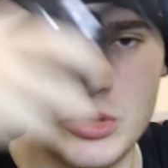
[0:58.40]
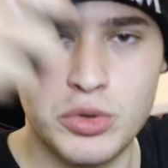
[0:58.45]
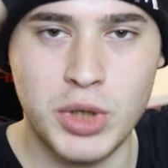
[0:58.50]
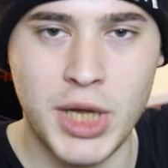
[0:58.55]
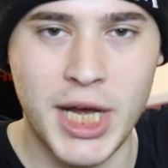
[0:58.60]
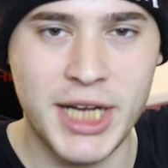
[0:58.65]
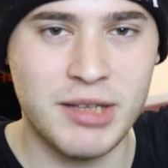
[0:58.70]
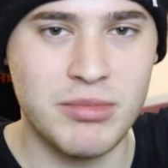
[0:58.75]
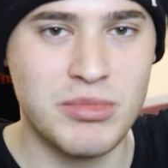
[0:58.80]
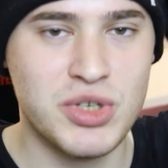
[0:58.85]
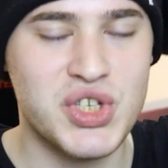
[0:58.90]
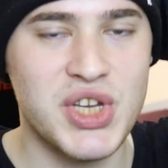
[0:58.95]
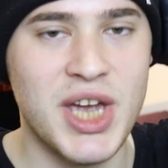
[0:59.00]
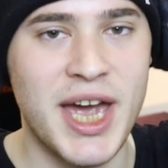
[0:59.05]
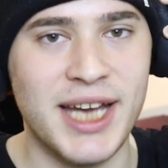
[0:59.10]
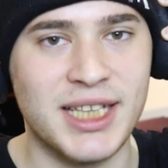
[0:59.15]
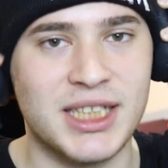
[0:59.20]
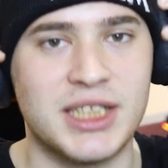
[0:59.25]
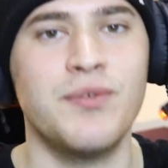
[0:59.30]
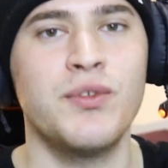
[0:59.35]
like'ımı
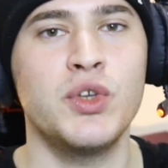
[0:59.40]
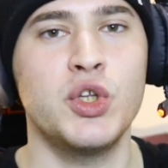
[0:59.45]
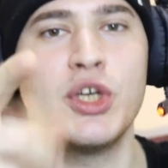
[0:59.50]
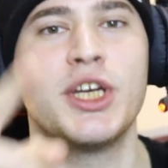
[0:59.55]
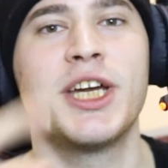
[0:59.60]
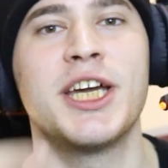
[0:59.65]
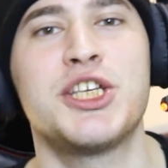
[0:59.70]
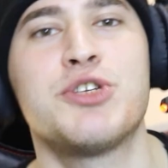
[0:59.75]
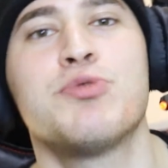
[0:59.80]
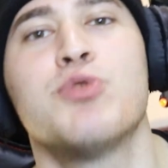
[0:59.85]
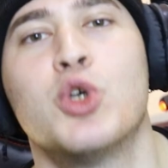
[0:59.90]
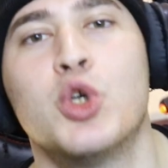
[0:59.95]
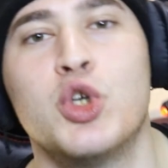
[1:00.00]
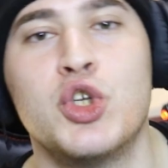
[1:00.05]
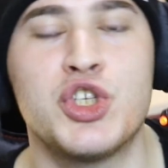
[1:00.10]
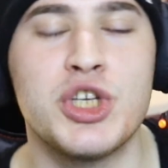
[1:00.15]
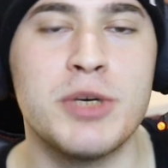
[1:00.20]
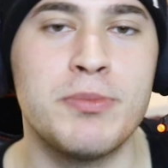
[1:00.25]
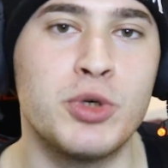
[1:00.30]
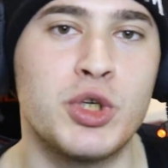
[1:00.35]
çektim. Videoya geçmeden
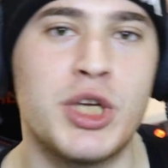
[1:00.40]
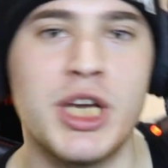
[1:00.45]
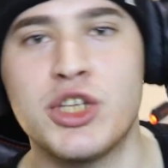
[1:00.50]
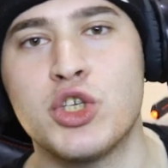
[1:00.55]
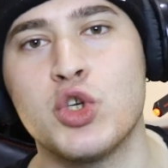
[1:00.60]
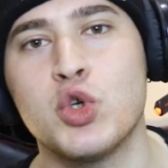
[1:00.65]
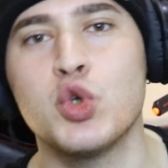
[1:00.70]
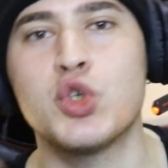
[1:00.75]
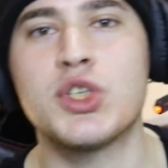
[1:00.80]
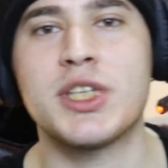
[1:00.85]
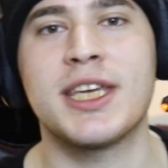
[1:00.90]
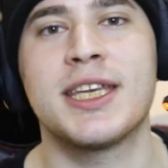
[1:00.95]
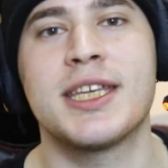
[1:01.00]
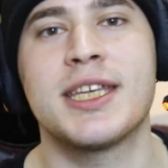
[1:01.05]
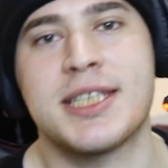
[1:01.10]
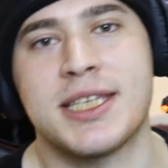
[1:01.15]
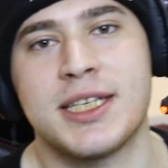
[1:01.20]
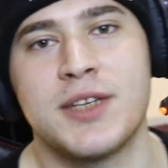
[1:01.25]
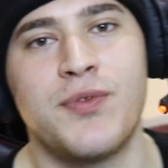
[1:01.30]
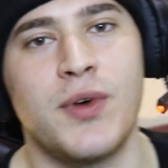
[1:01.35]
önce bu gece 3 serisini